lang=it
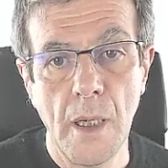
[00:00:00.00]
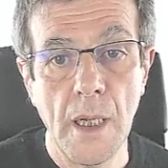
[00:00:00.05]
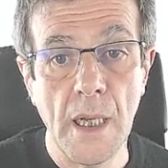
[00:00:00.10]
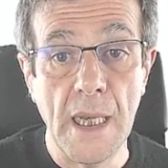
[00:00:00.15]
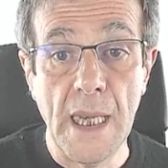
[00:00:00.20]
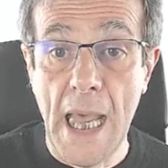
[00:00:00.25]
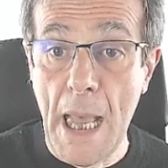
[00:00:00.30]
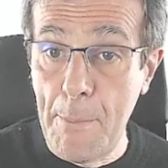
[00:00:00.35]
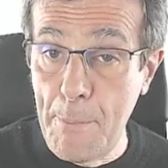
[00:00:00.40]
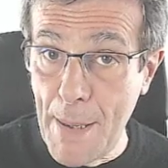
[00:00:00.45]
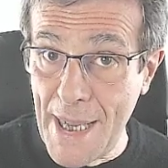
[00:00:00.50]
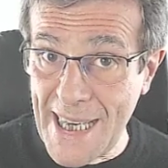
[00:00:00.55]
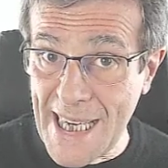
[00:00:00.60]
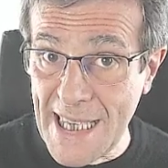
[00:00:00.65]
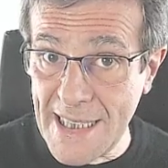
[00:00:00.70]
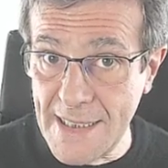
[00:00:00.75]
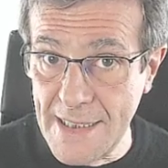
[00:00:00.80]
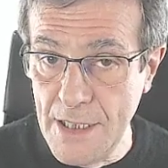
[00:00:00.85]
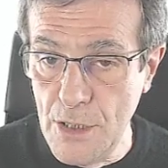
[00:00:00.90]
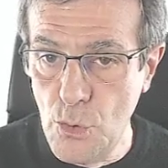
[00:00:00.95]
la
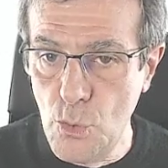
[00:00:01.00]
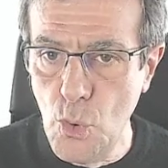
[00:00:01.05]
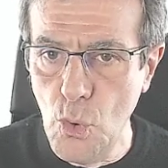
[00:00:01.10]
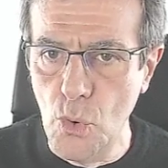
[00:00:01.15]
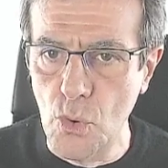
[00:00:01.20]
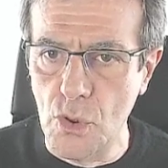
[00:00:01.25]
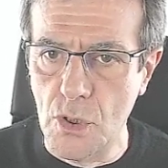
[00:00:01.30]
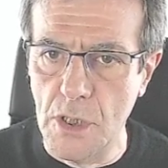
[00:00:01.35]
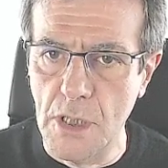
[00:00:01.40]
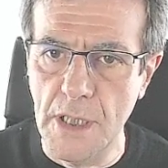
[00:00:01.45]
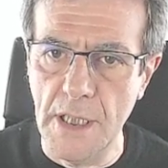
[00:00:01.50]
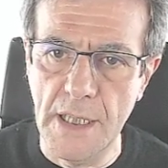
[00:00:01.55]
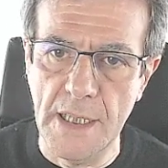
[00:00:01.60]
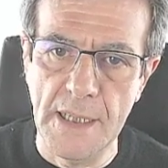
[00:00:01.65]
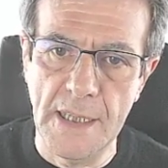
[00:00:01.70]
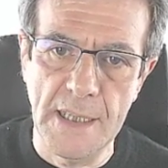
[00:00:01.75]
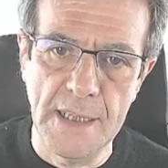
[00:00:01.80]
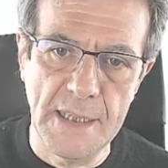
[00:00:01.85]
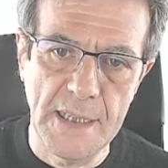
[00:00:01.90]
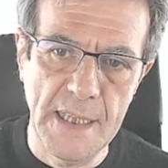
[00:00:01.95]
parassitosi
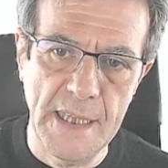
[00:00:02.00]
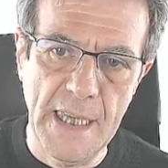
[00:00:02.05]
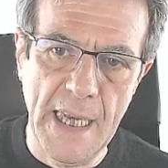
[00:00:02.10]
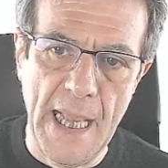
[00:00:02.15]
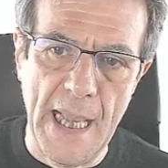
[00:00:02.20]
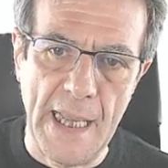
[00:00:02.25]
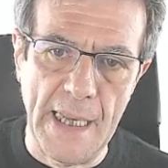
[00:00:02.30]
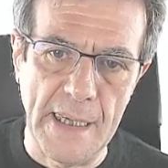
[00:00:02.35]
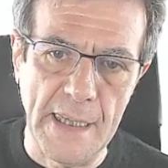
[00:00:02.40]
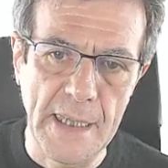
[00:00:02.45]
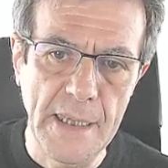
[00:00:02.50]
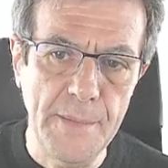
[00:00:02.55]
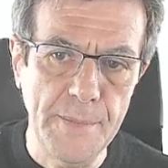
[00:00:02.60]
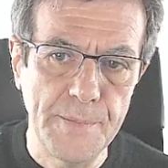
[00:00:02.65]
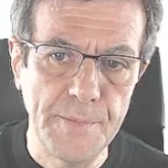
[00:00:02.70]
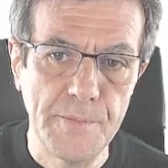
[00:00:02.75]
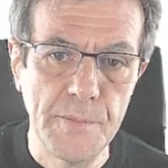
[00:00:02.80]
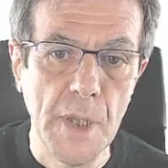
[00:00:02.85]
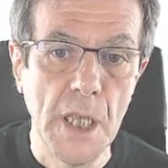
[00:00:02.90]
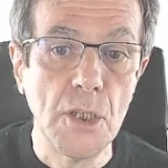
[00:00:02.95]

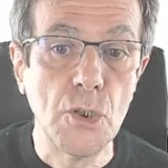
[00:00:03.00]
intestinale,